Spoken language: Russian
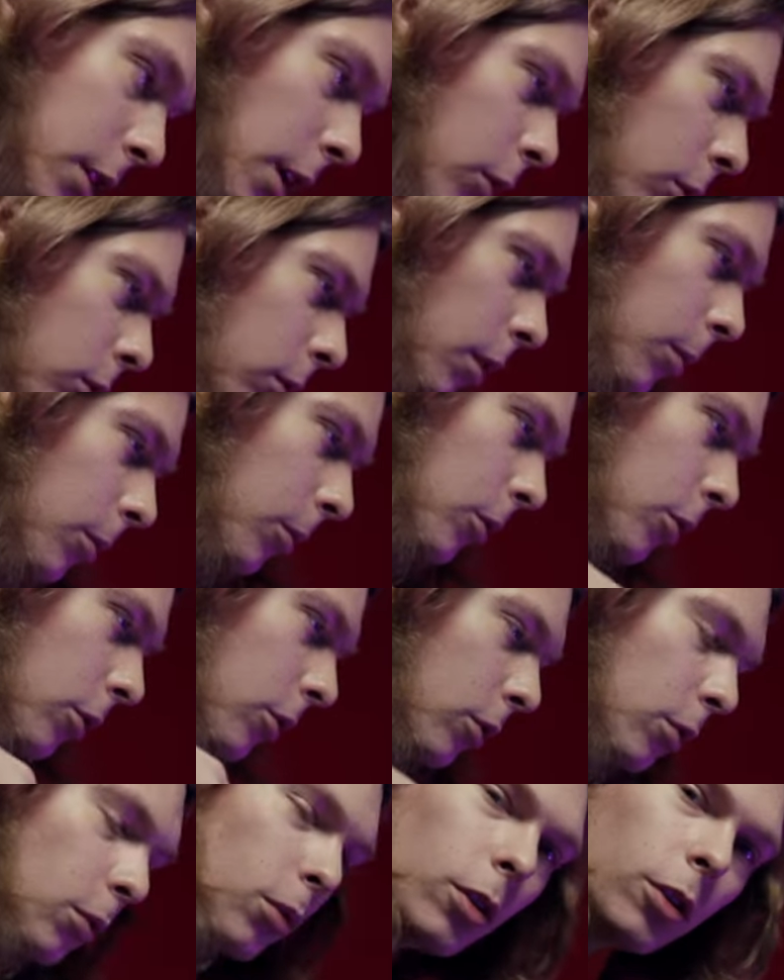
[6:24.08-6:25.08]
какую там
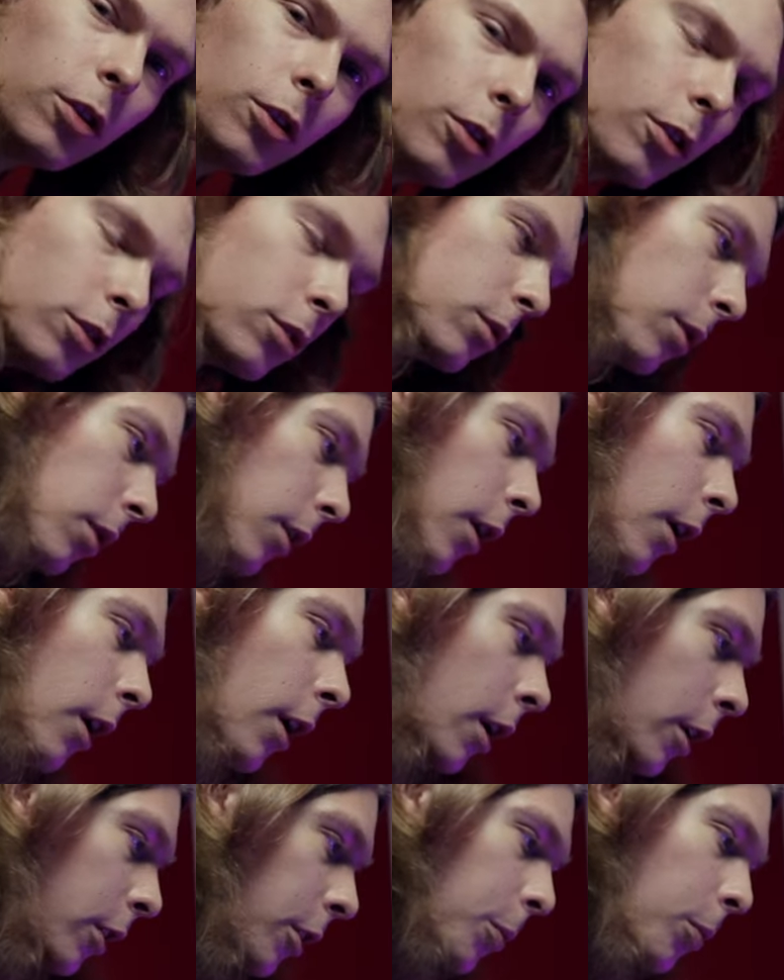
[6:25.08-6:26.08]
соль, си, что ли,
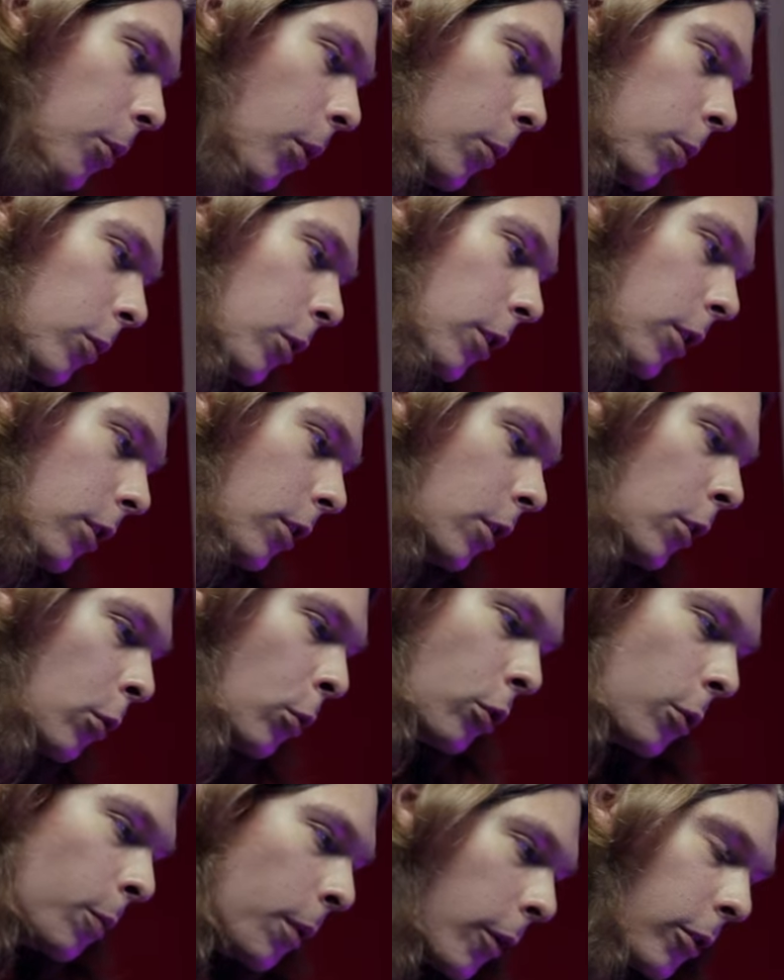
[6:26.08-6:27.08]
не помню, и, и
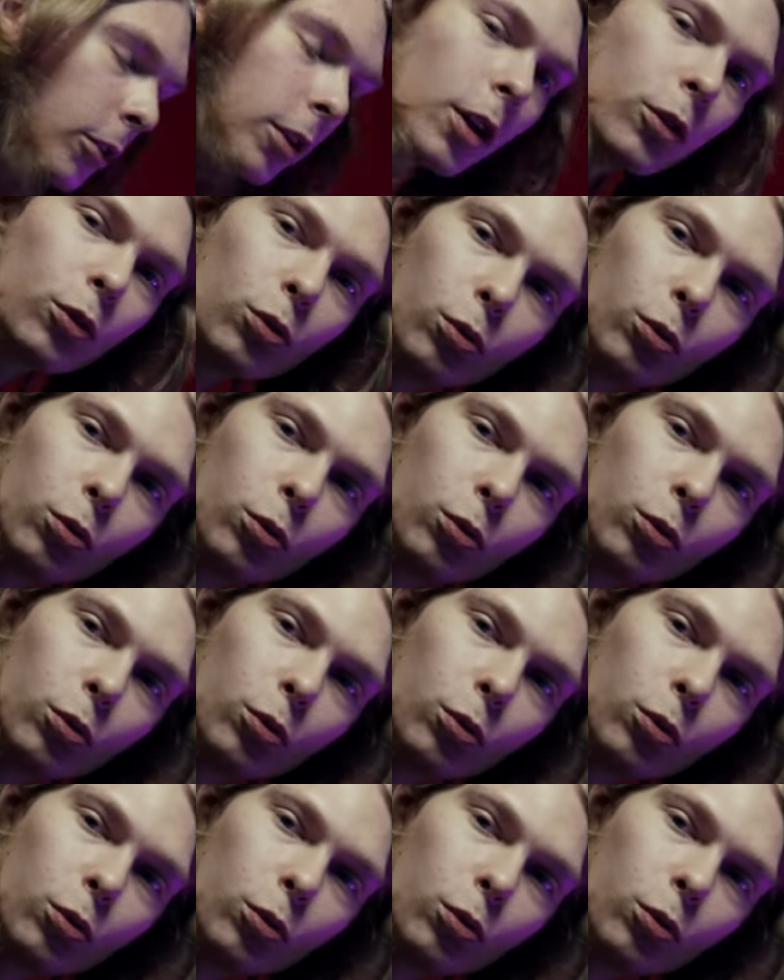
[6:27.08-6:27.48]
у тебя сразу